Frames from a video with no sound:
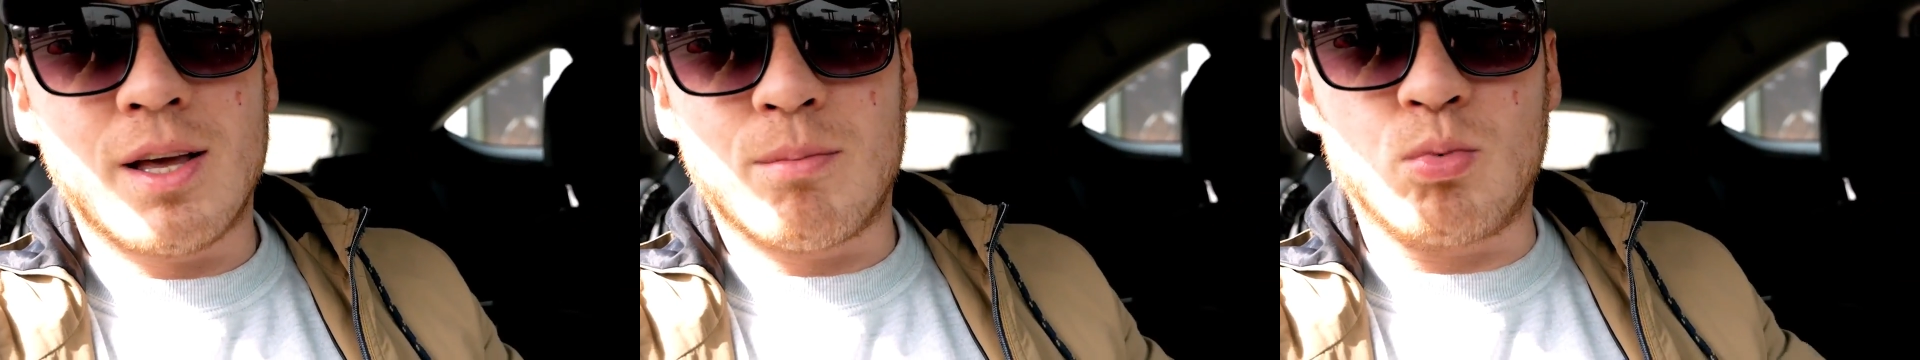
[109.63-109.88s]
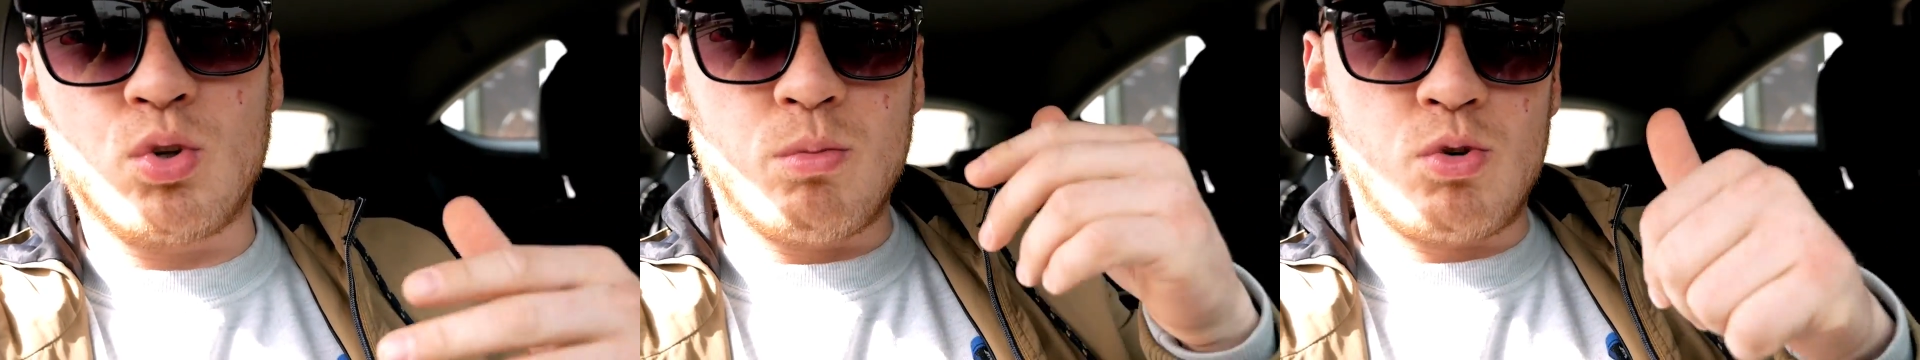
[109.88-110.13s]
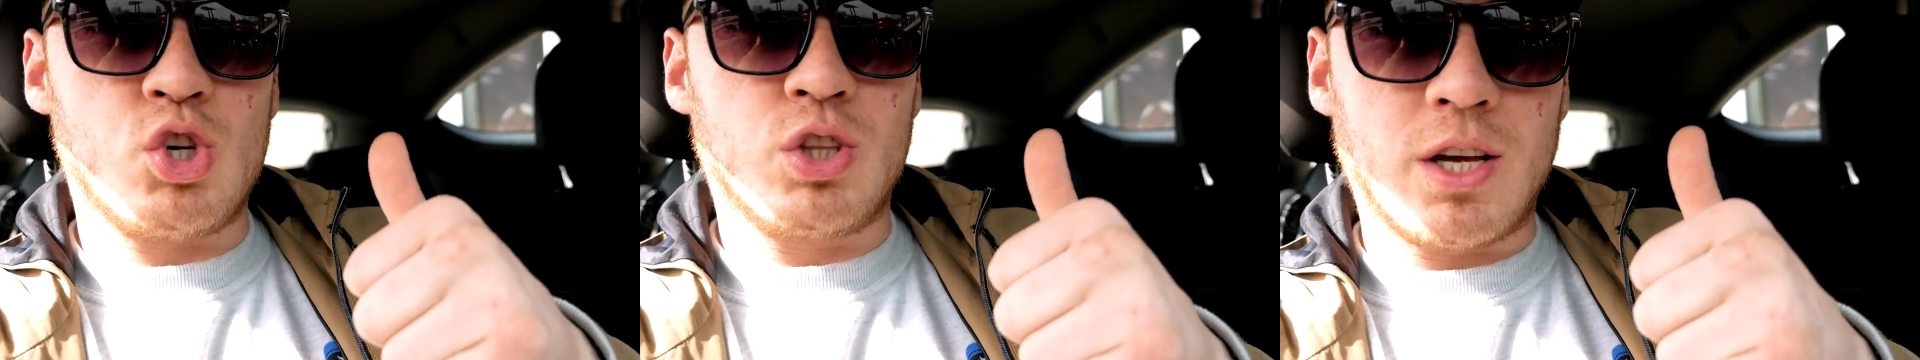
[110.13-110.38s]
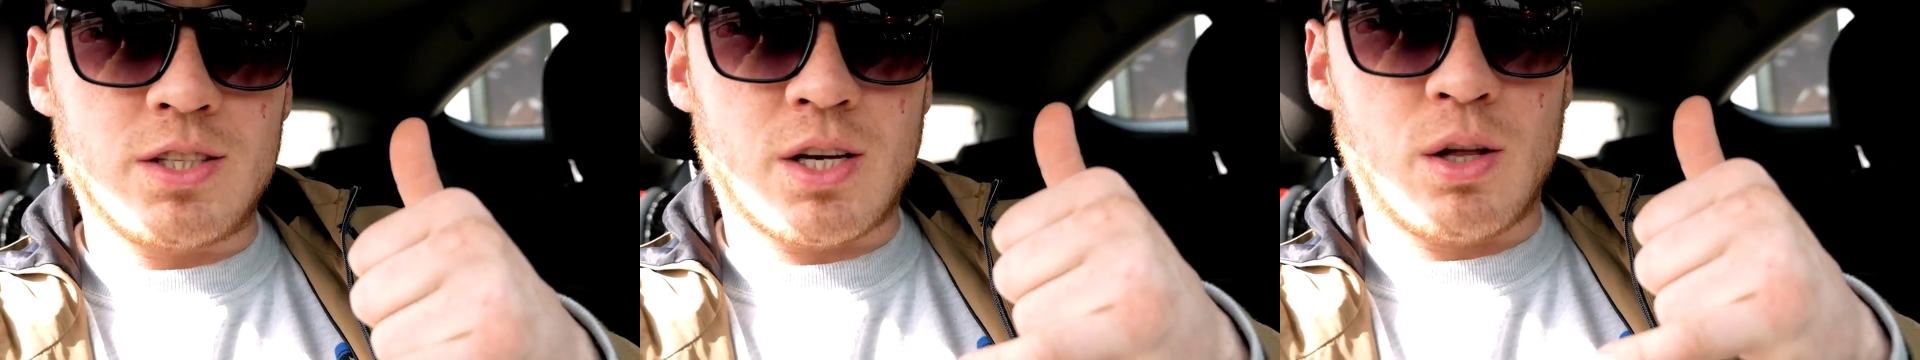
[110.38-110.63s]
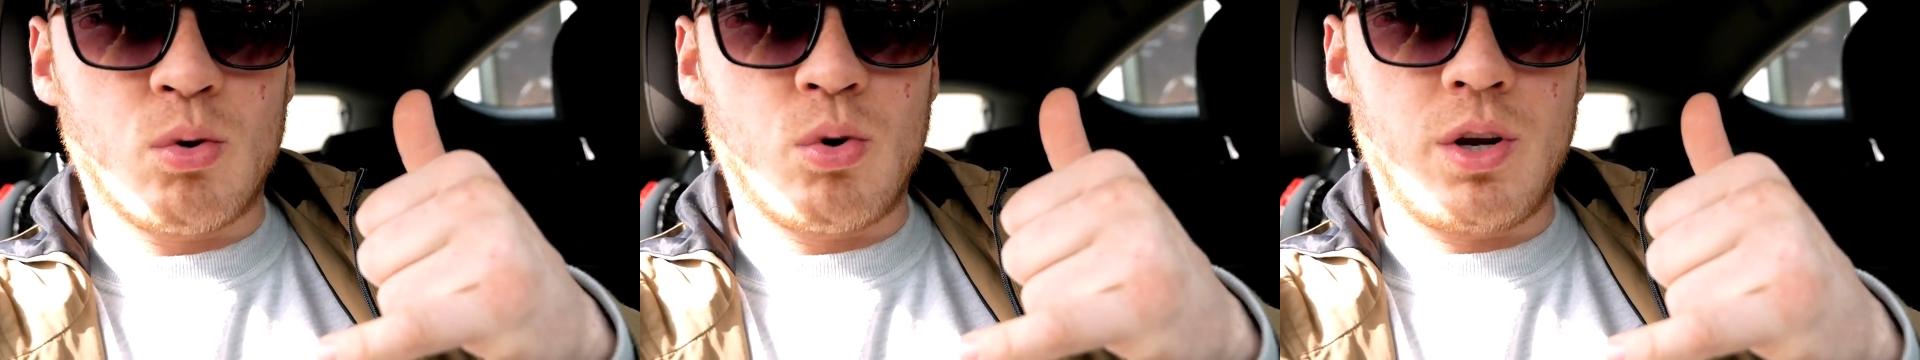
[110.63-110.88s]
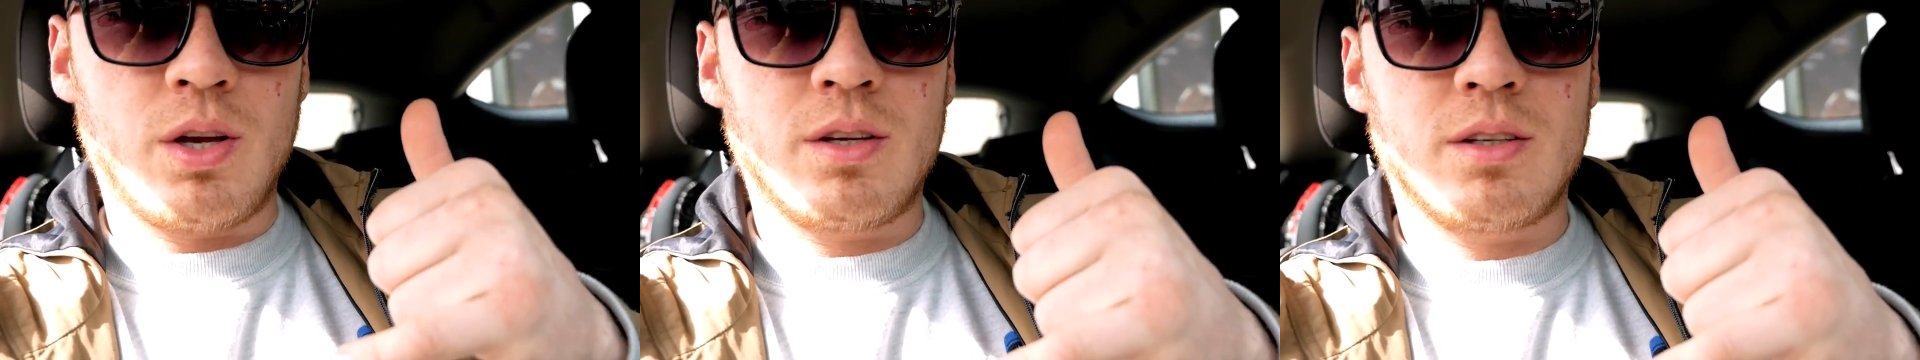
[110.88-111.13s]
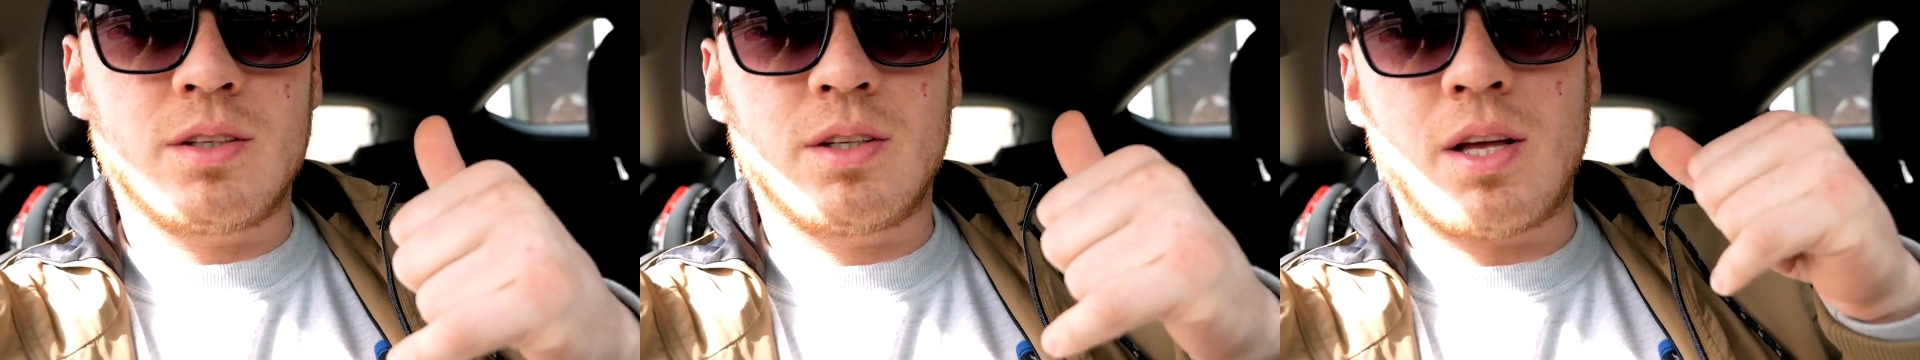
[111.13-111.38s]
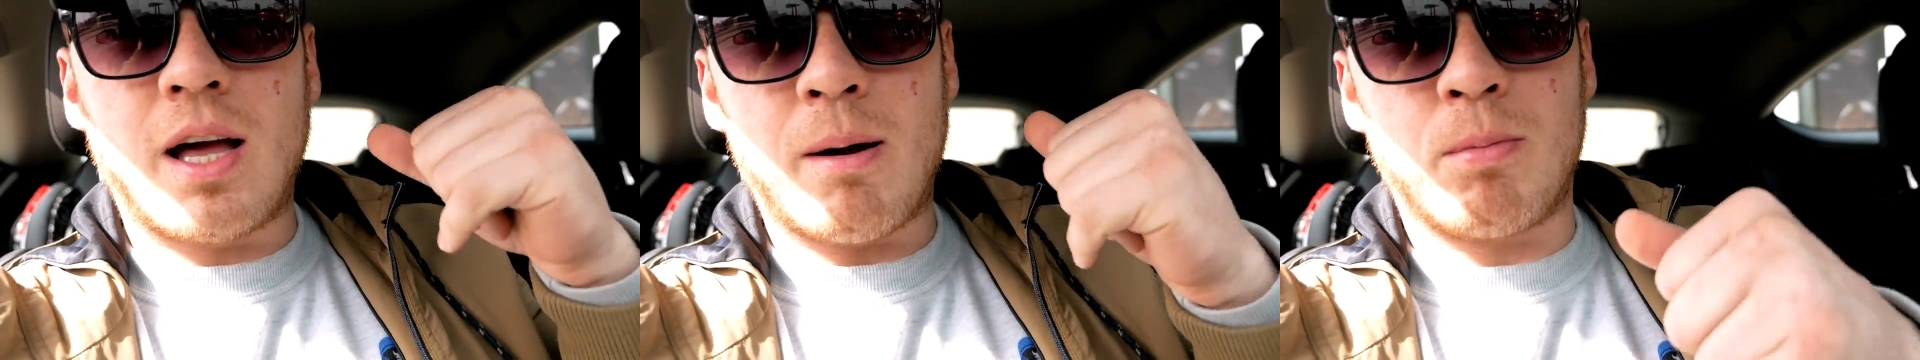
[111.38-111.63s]
Будем считать калории,
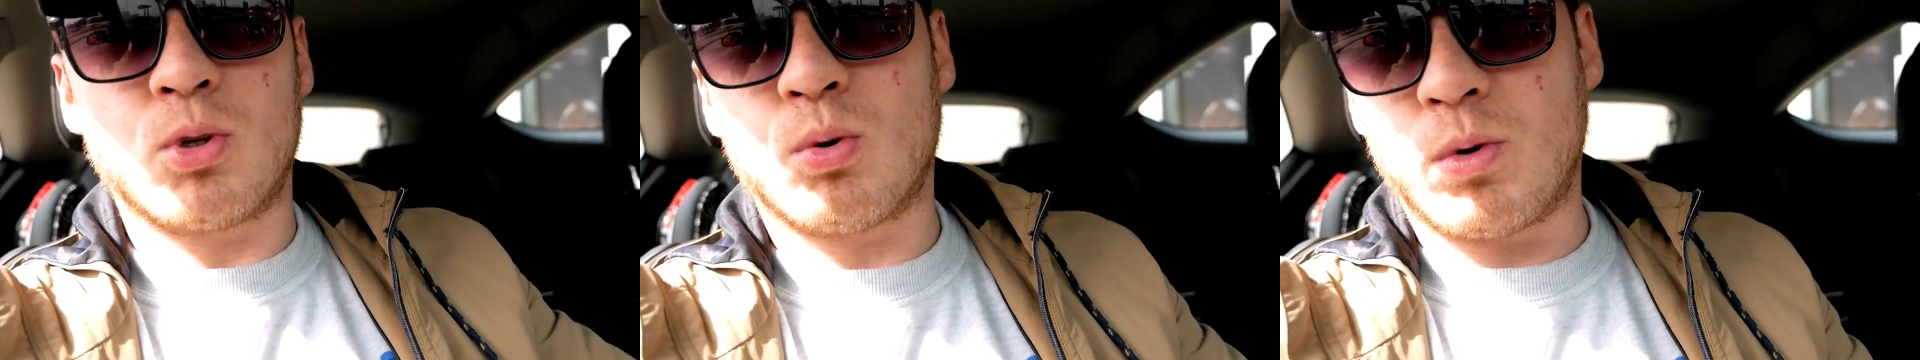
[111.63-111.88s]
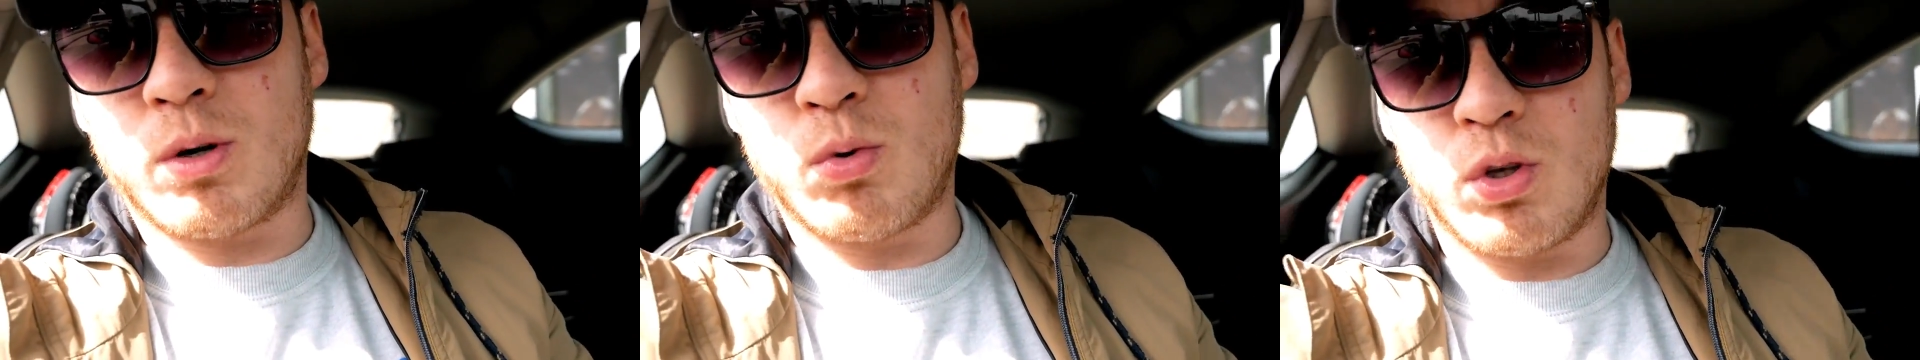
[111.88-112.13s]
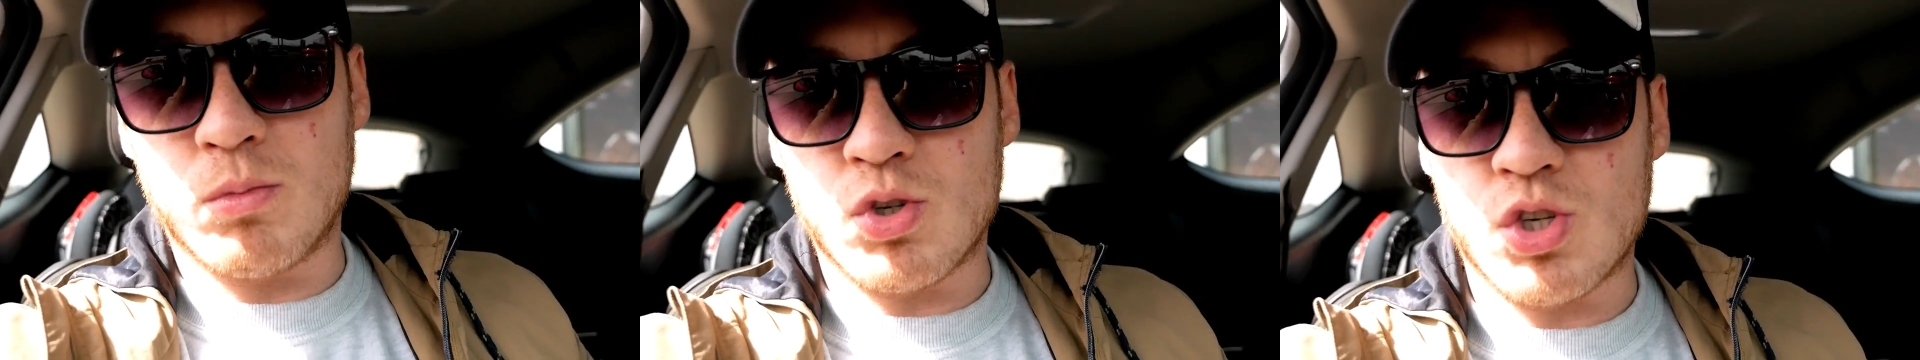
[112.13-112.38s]
а потом их будем